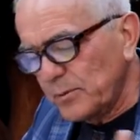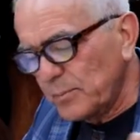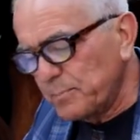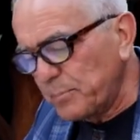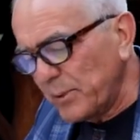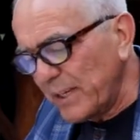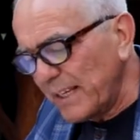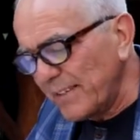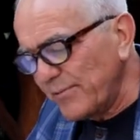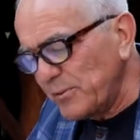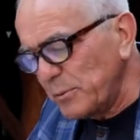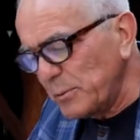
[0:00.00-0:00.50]

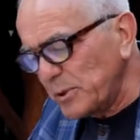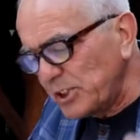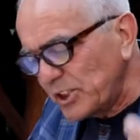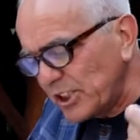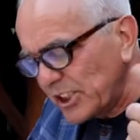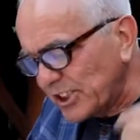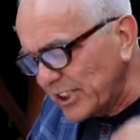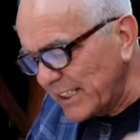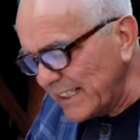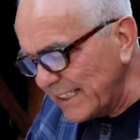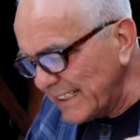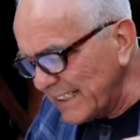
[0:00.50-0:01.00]
pojawiły
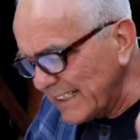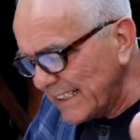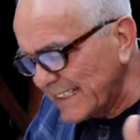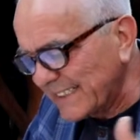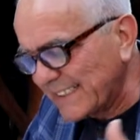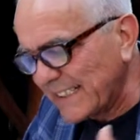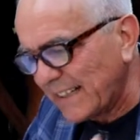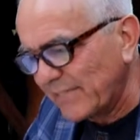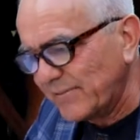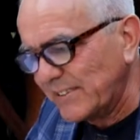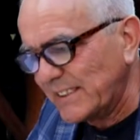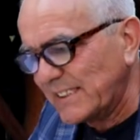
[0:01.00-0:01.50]
się jeszcze inne
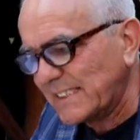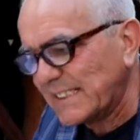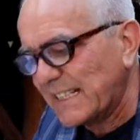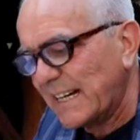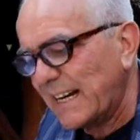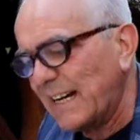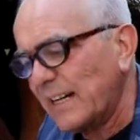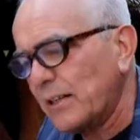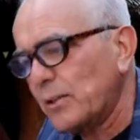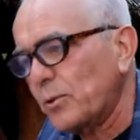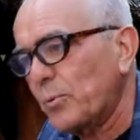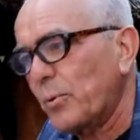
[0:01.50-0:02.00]

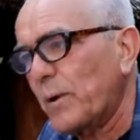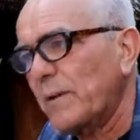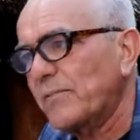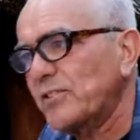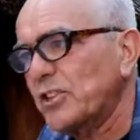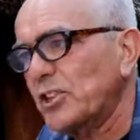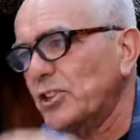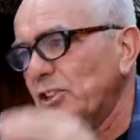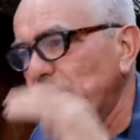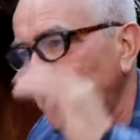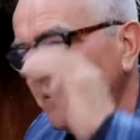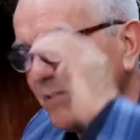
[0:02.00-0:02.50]
zjawiska, które
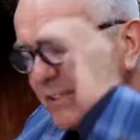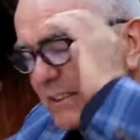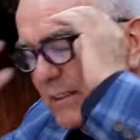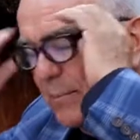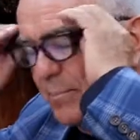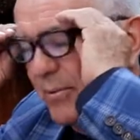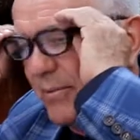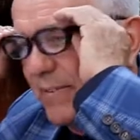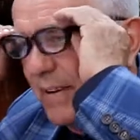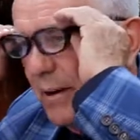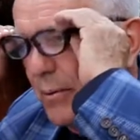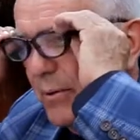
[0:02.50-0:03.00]
wcześniej nie
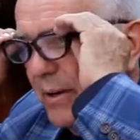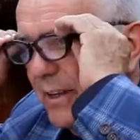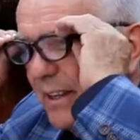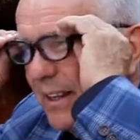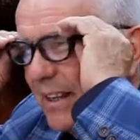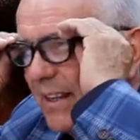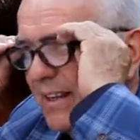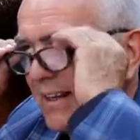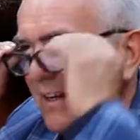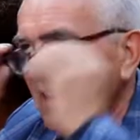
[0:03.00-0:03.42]
występowały,